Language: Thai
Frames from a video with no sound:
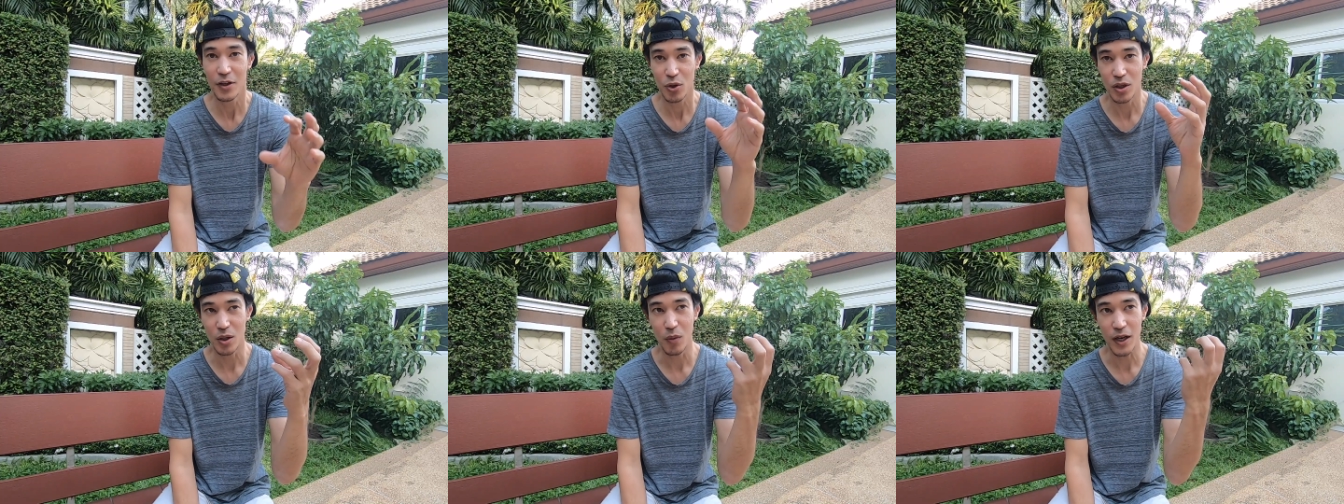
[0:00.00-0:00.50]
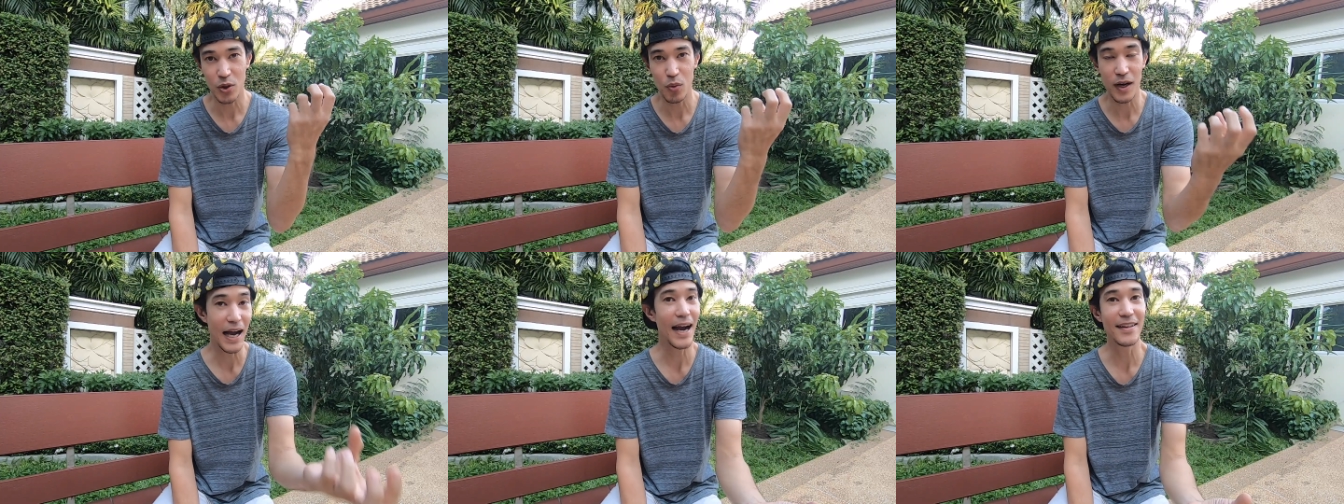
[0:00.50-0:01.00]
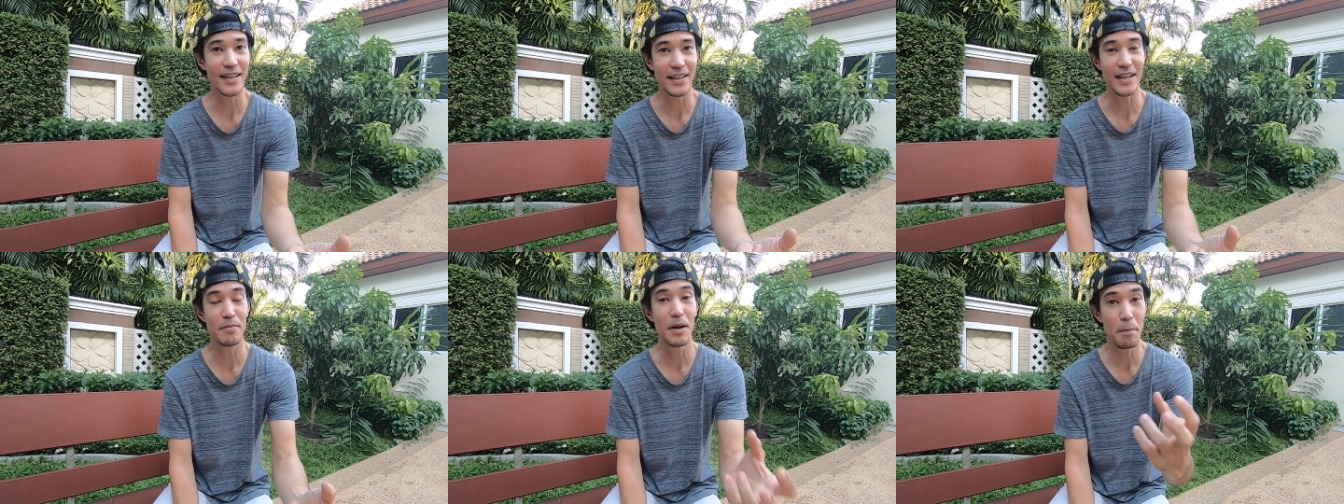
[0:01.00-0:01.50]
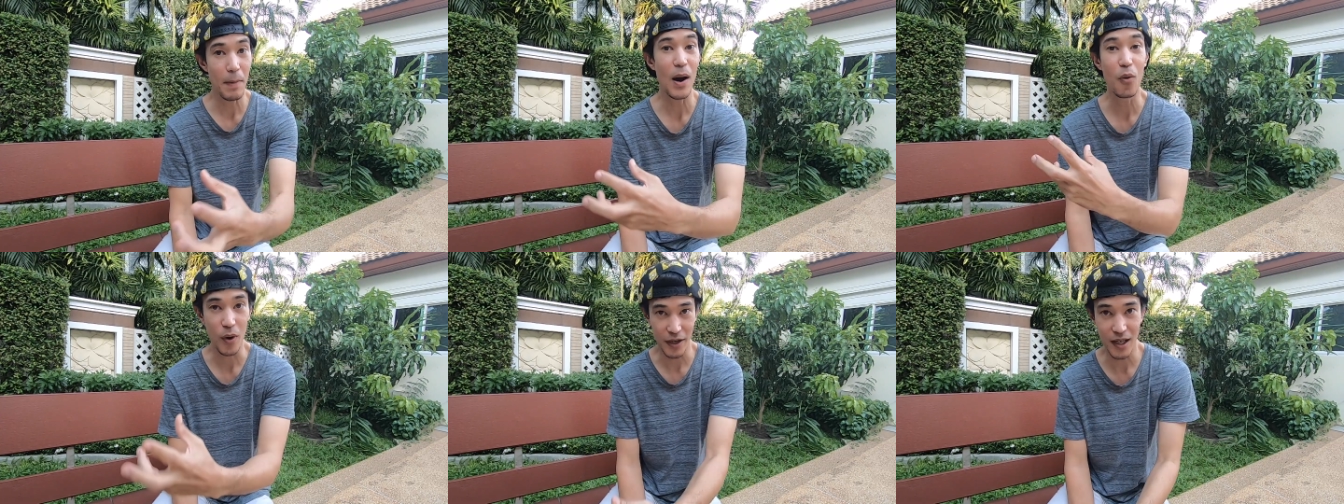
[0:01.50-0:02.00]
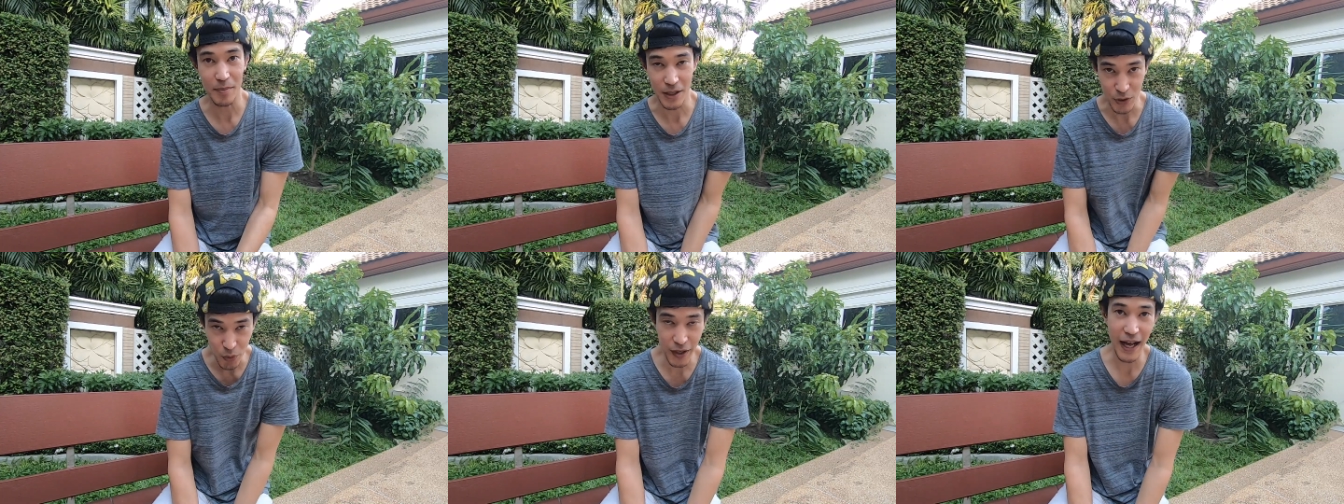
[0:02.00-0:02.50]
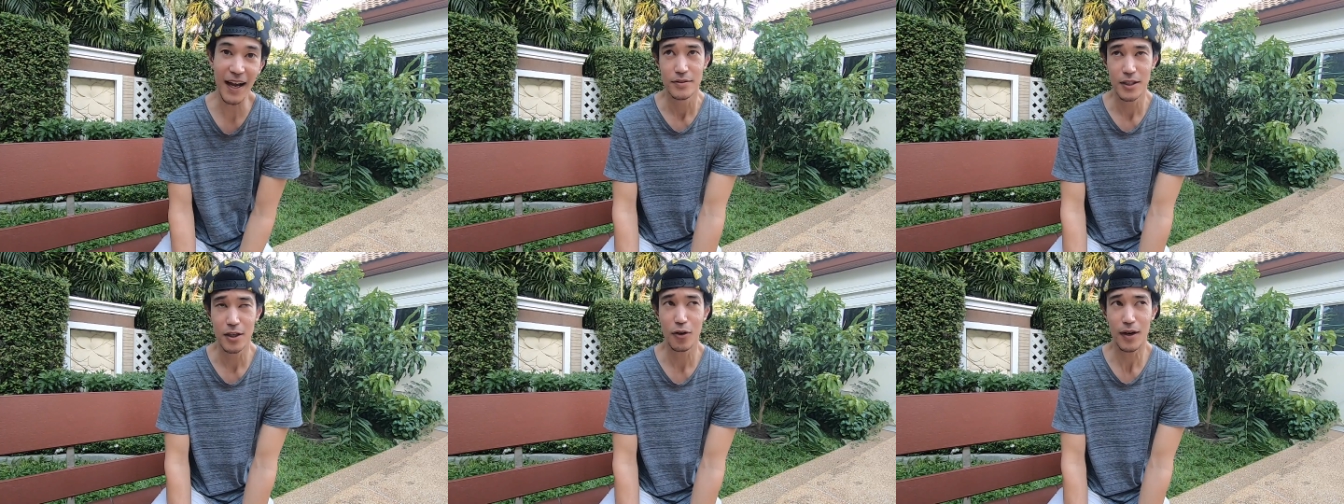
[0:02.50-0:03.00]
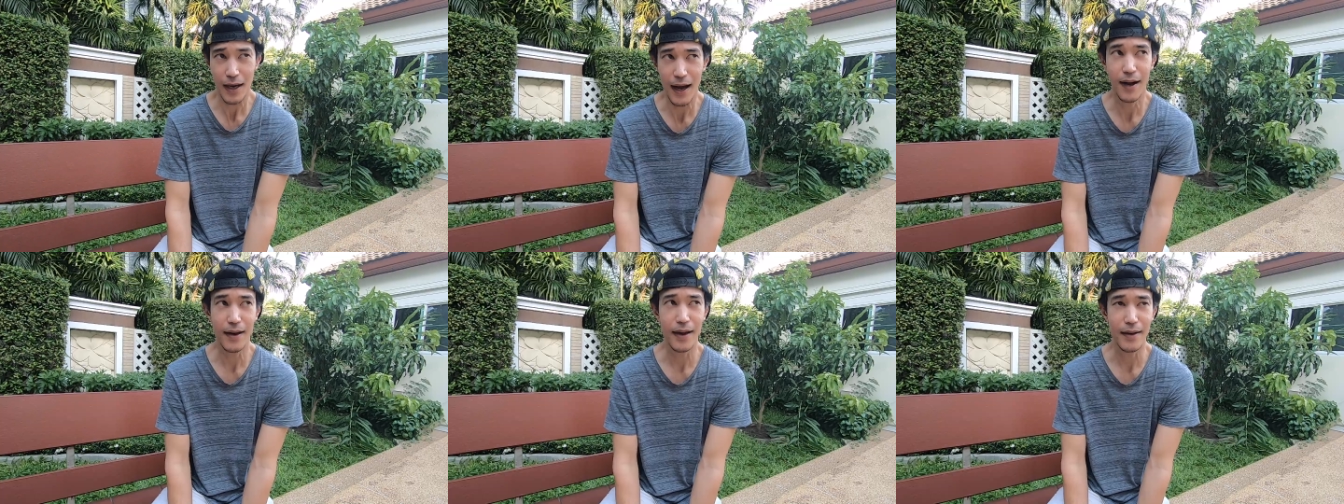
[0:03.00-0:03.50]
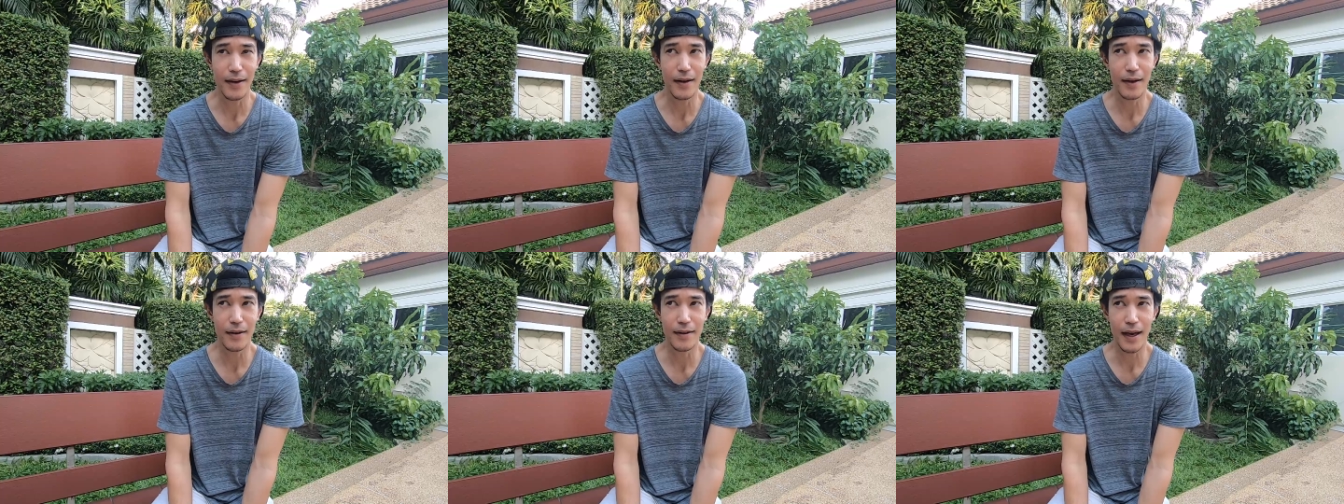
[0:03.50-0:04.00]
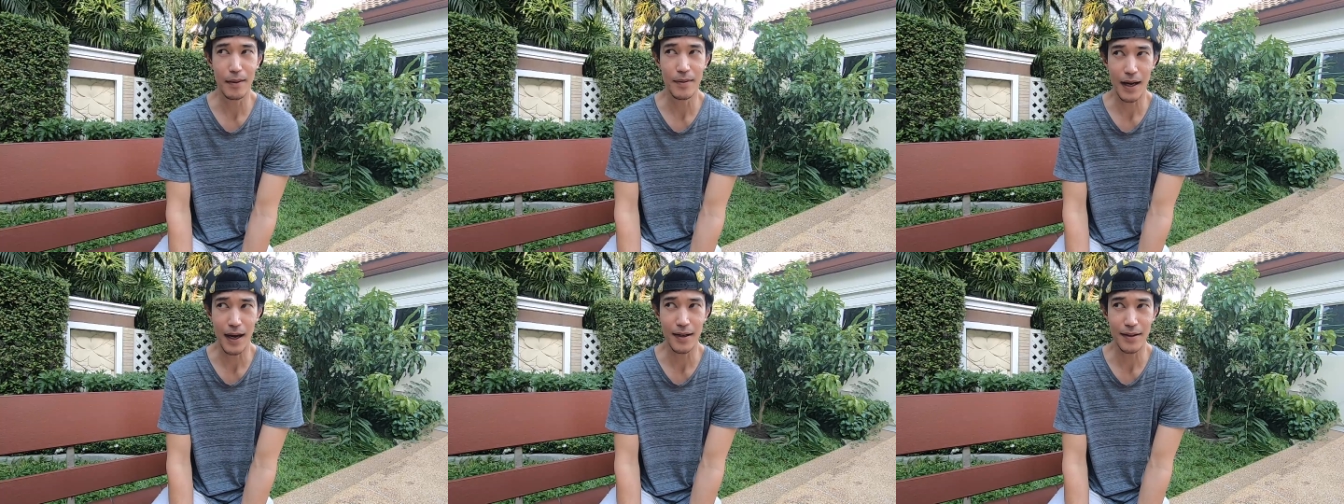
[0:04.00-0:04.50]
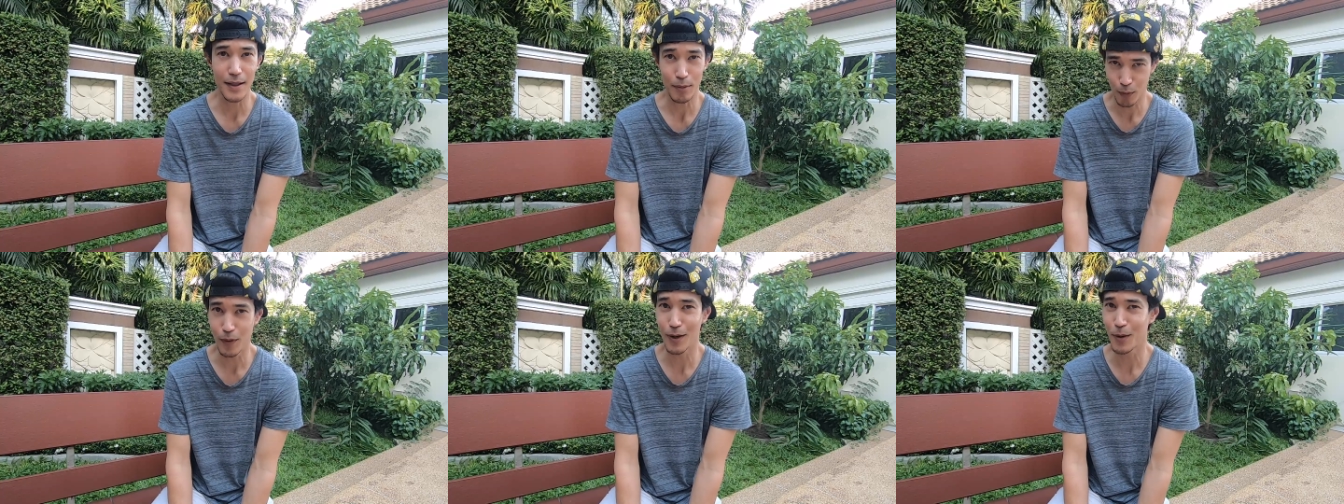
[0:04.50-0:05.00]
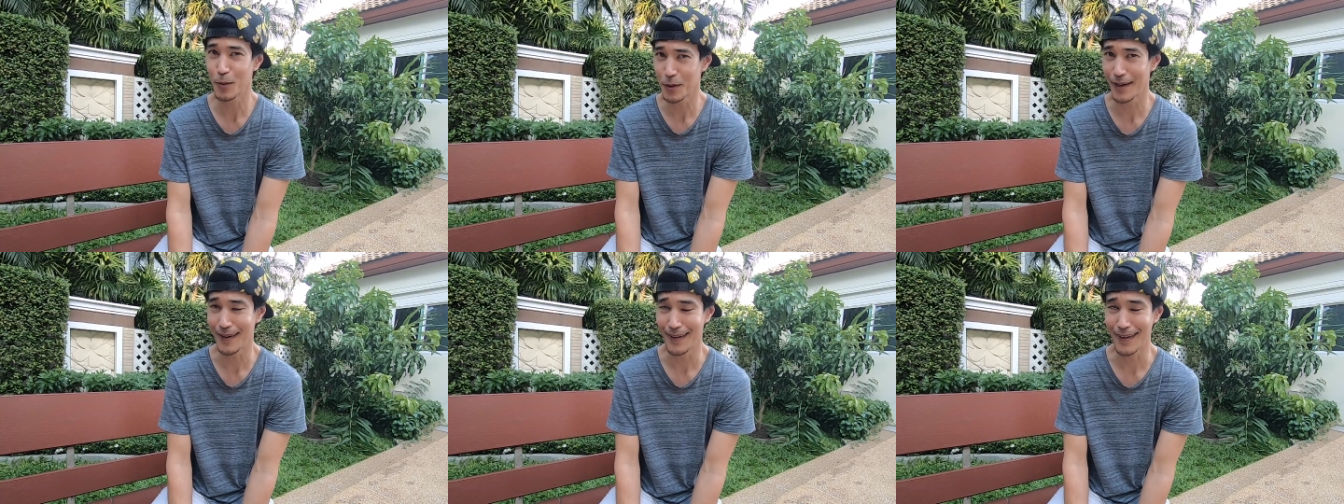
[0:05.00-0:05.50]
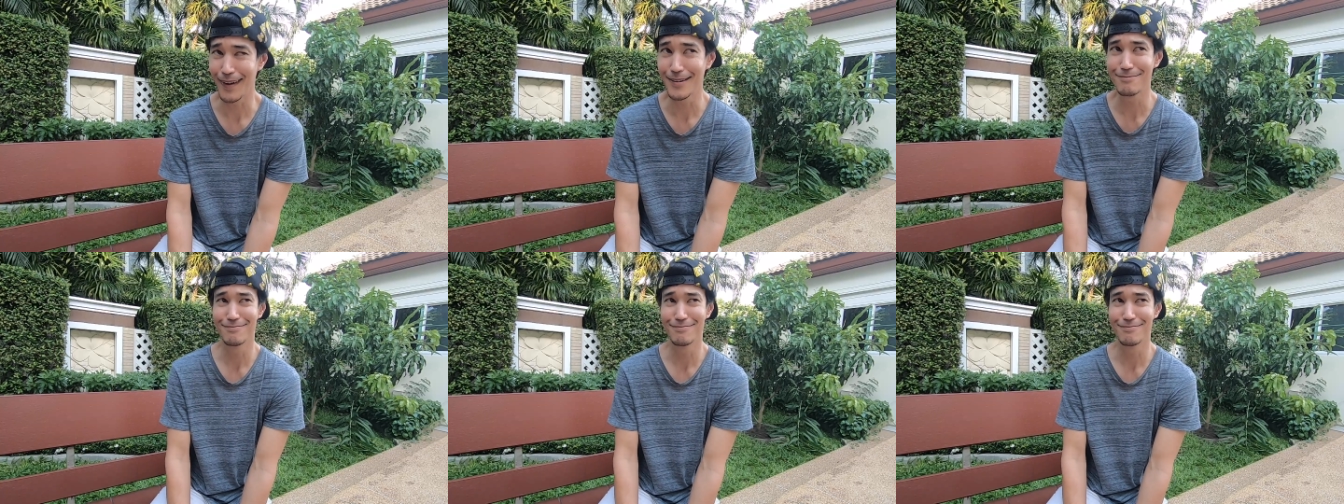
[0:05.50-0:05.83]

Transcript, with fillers: หรือว่าตัวขากระติกนี้มันเบากว่าเดิมอีกด้วยนะ ซื้อลดราคาขนาดนี้แล้วก็แถมขากระติกผมว่าก็โอเคนะ